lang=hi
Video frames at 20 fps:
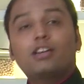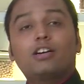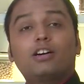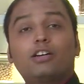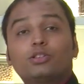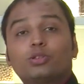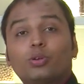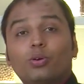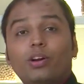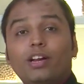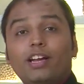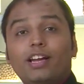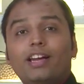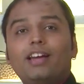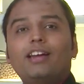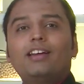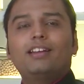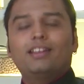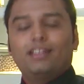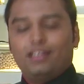कसोरे
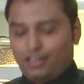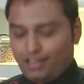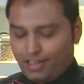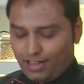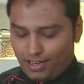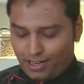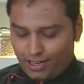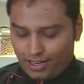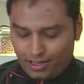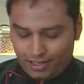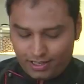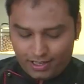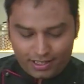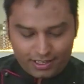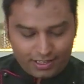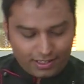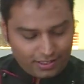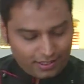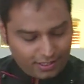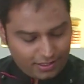हैं ये ले लिए
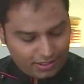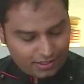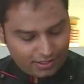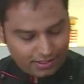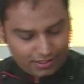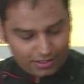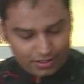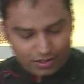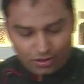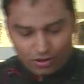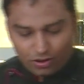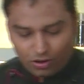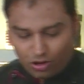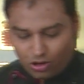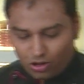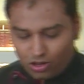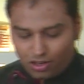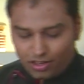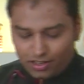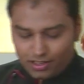हैं
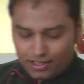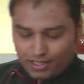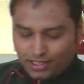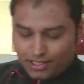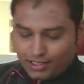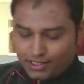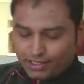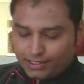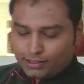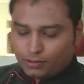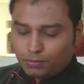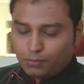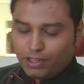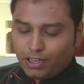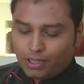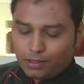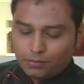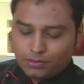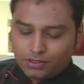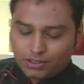और इसमें
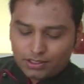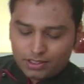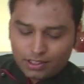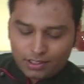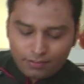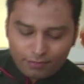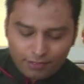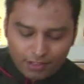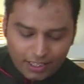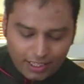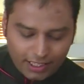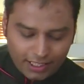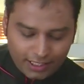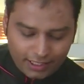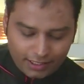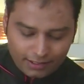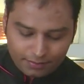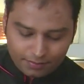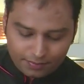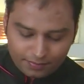हम सर्व करेंगे